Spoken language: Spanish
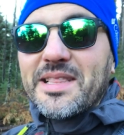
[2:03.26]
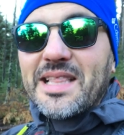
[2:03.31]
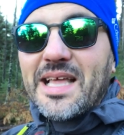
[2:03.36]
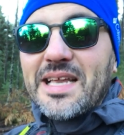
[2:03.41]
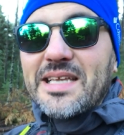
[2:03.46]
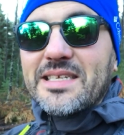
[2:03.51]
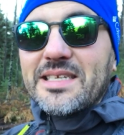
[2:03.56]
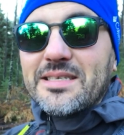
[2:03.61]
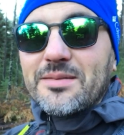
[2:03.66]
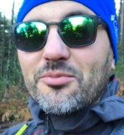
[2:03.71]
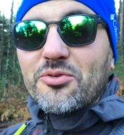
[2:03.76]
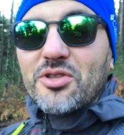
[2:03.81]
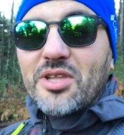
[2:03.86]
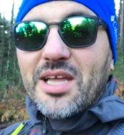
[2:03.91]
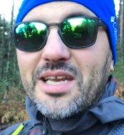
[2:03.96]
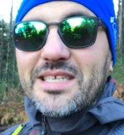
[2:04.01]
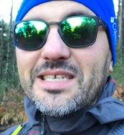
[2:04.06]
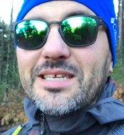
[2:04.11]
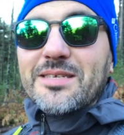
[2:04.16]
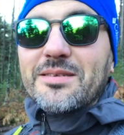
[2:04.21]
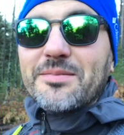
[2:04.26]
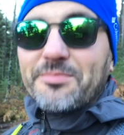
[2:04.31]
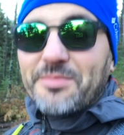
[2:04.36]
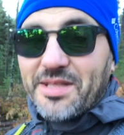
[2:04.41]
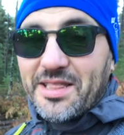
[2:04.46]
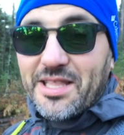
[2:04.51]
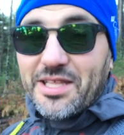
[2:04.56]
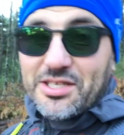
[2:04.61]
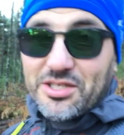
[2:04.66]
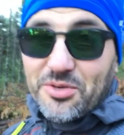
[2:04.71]
mentales que se montan, esas,
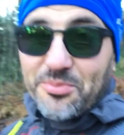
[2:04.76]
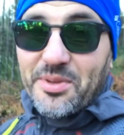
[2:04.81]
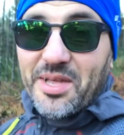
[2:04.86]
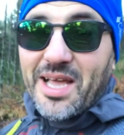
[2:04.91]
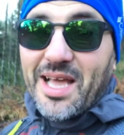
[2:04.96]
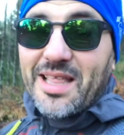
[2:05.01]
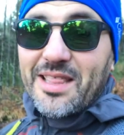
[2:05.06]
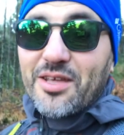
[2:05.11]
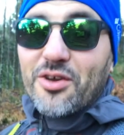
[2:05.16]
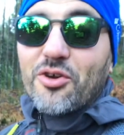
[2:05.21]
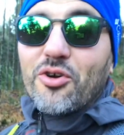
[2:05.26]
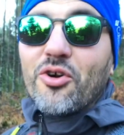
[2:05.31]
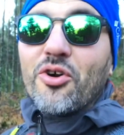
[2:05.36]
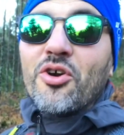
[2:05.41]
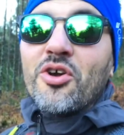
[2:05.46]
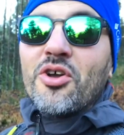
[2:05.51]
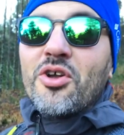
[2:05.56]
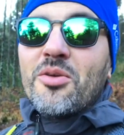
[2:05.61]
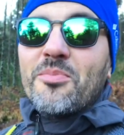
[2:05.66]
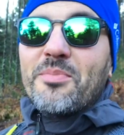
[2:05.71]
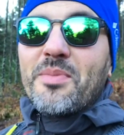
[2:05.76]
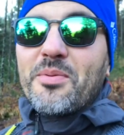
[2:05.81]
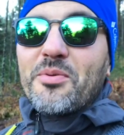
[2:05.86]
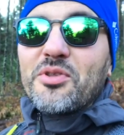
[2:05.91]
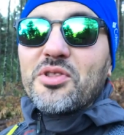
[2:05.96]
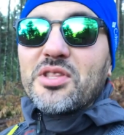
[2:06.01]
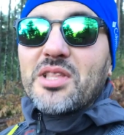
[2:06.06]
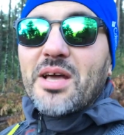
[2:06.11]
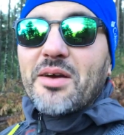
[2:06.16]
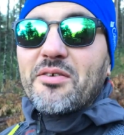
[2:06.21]
de hecho mi hija dijo, me
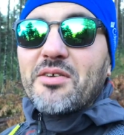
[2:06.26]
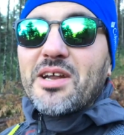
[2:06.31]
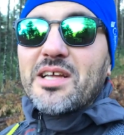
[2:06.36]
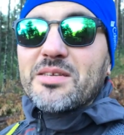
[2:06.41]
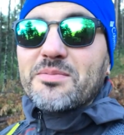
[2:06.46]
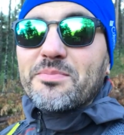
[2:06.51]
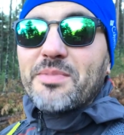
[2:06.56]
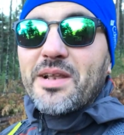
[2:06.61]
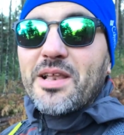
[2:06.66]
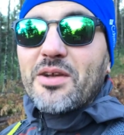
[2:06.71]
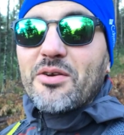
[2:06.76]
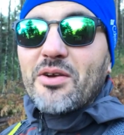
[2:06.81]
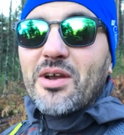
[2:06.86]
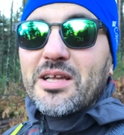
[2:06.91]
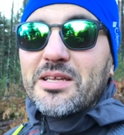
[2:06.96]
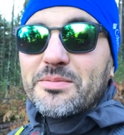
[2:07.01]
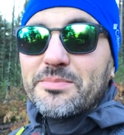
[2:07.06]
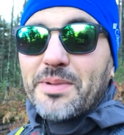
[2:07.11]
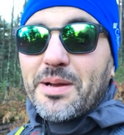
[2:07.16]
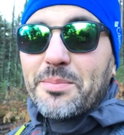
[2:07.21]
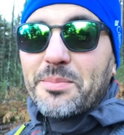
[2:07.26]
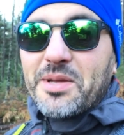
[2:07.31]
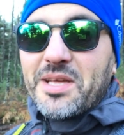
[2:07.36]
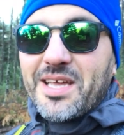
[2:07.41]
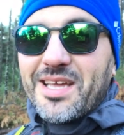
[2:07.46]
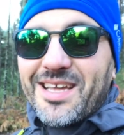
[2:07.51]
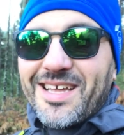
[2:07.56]
montaba unas películas, papi,